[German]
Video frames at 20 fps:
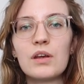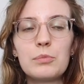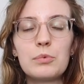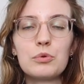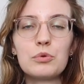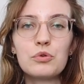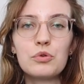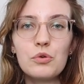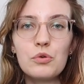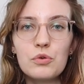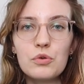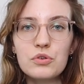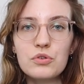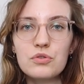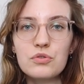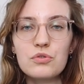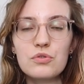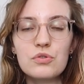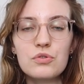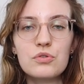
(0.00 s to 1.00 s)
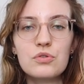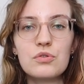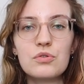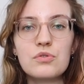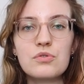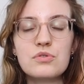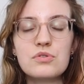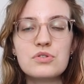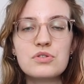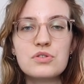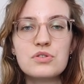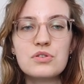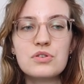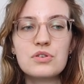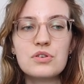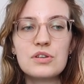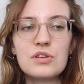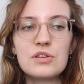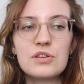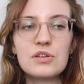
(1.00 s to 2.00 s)
Bluthochdruck und
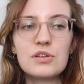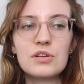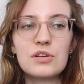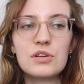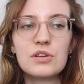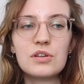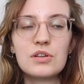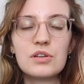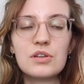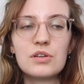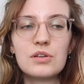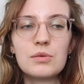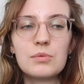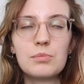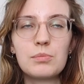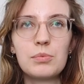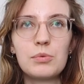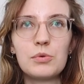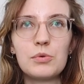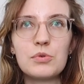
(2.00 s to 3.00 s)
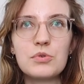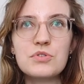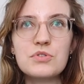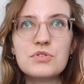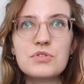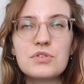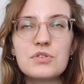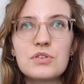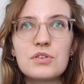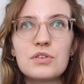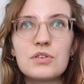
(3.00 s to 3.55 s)
Blut.